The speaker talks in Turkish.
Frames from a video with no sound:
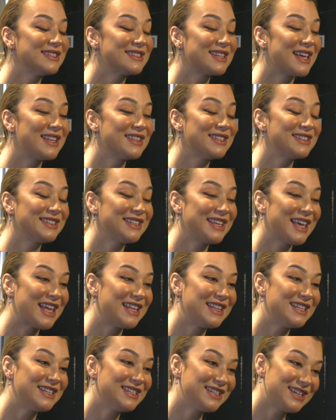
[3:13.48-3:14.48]
insanların
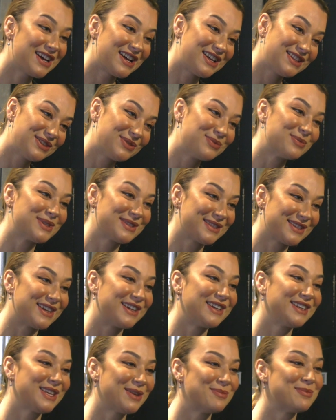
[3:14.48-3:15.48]
kendini
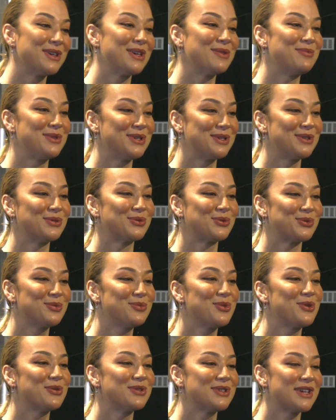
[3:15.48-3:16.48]
kandırması gibi bir
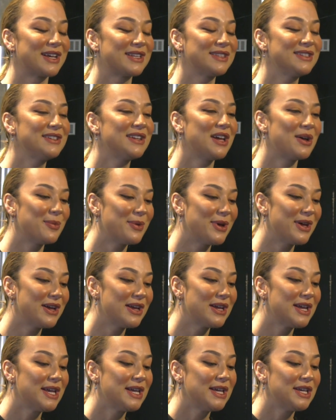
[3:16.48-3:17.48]
durum olacaktır.
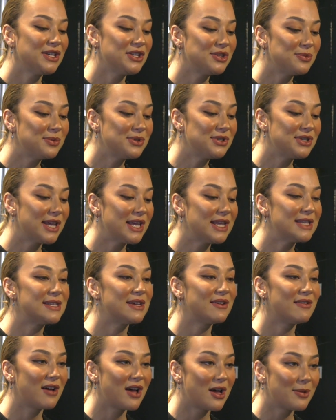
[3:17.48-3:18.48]
Ama hiçbir şeyi
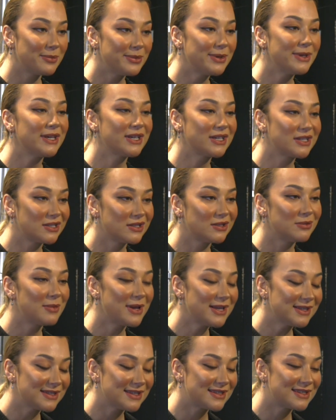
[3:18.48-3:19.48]
devamı
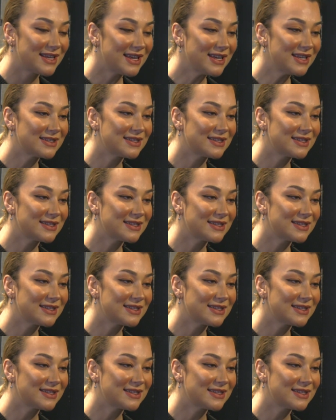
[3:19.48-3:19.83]
kılmaz isek